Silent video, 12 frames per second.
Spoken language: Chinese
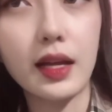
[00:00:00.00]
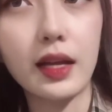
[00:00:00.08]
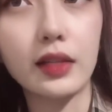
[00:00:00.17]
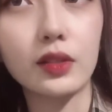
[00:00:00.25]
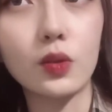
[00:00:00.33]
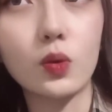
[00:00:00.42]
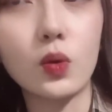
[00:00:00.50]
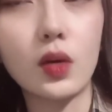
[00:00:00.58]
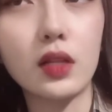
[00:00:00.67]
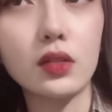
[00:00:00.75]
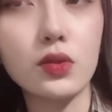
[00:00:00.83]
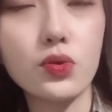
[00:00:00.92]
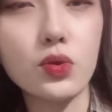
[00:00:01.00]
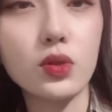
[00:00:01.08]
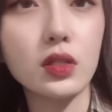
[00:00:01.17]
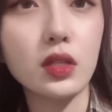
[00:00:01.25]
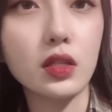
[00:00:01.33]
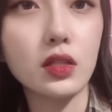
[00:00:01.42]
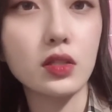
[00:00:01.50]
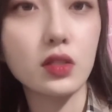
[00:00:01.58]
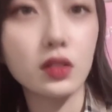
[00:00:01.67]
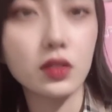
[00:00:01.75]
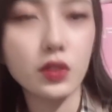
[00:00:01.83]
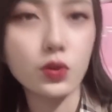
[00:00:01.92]
呢，国安的训练可以
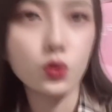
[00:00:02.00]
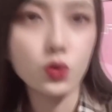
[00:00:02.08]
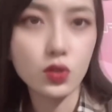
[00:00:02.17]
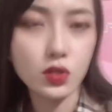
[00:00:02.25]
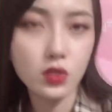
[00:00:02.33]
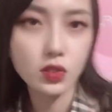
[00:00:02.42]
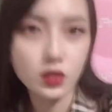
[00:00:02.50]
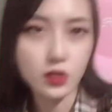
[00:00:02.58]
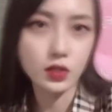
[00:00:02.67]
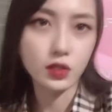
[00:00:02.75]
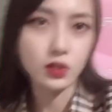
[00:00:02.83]
说是嗯。